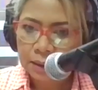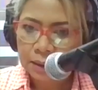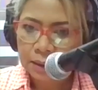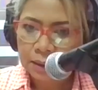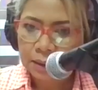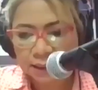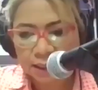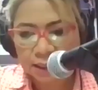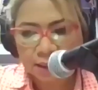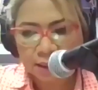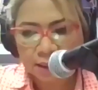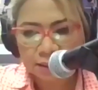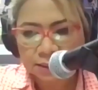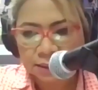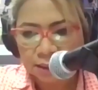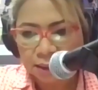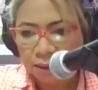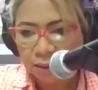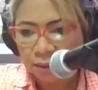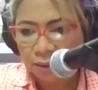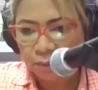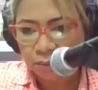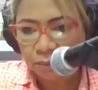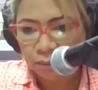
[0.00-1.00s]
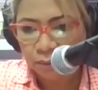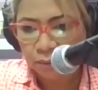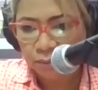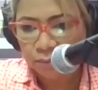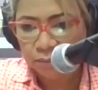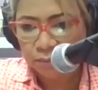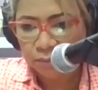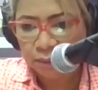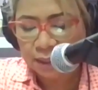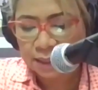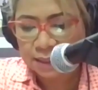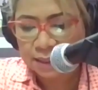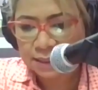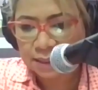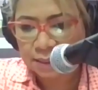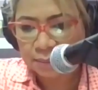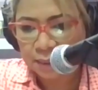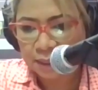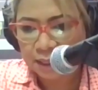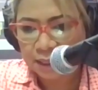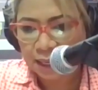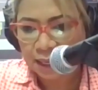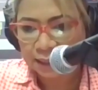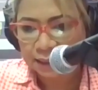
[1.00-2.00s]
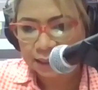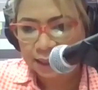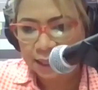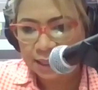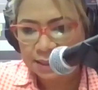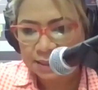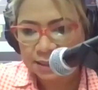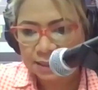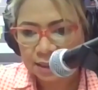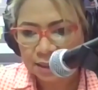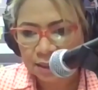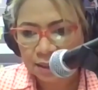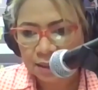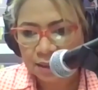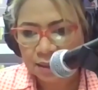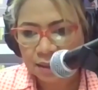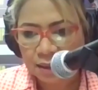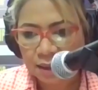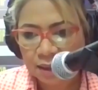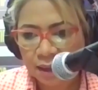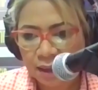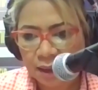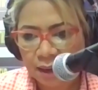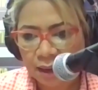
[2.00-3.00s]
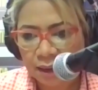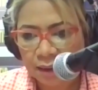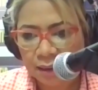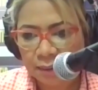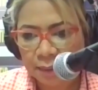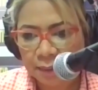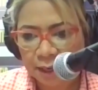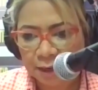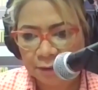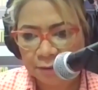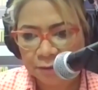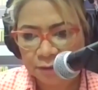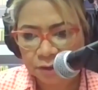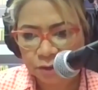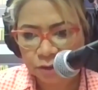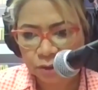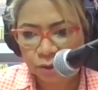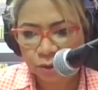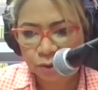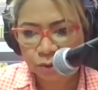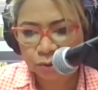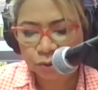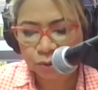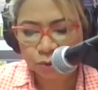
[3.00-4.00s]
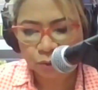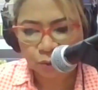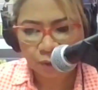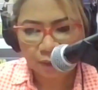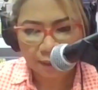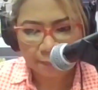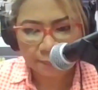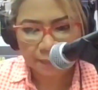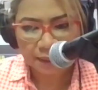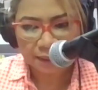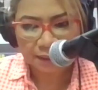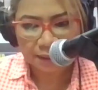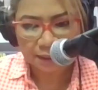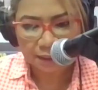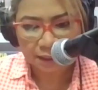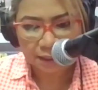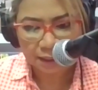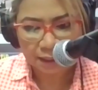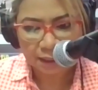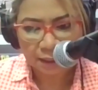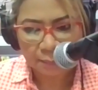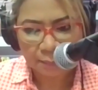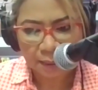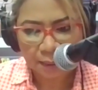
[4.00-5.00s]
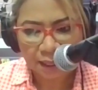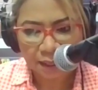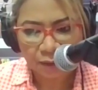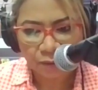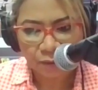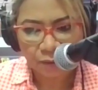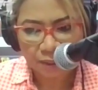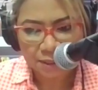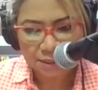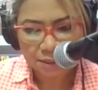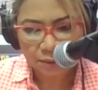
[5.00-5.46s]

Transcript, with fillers: hasta hace unas semanas atrás el beneficio solamente era para los